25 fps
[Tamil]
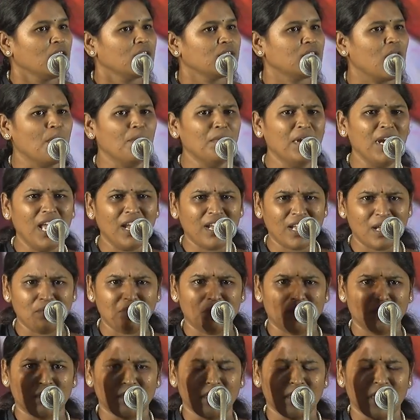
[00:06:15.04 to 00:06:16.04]

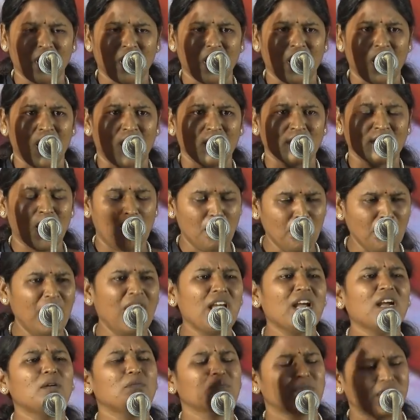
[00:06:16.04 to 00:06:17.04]
தமிழகம்
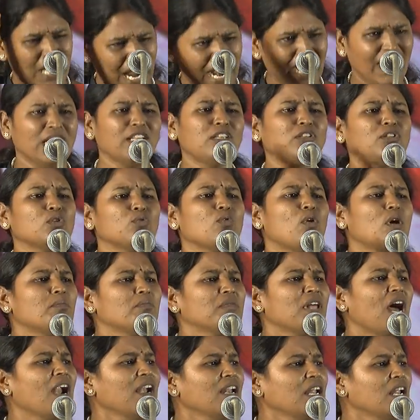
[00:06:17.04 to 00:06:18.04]
தமிழகம் தனித்துவம்
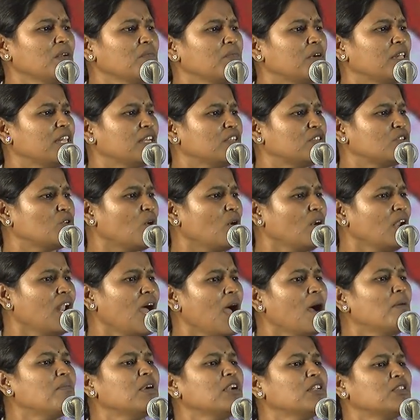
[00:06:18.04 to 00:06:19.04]
தான் என்பதை
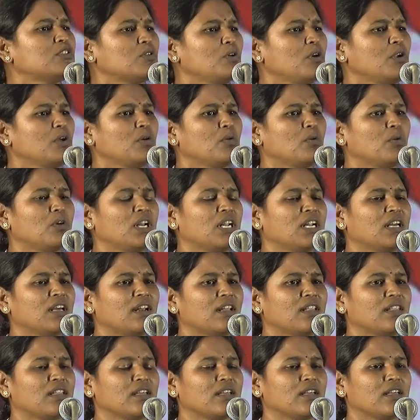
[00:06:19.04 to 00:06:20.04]
சொல்லாமல் சொல்லிக்
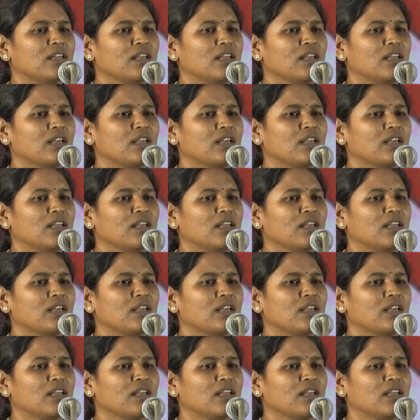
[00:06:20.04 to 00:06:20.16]
கொண்டிருக்கிறது